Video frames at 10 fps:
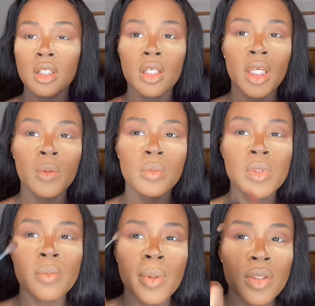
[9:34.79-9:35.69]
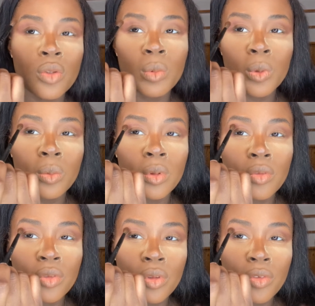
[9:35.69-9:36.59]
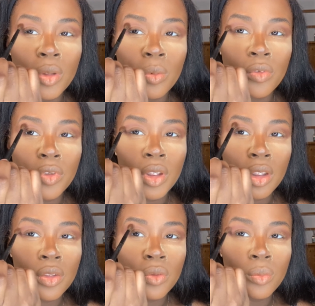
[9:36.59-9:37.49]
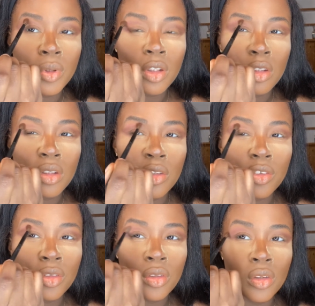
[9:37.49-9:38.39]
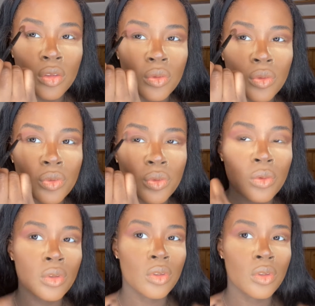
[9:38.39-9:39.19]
Avec un petit pinceau beaucoup plus fluffy pour venir estomper le dessus.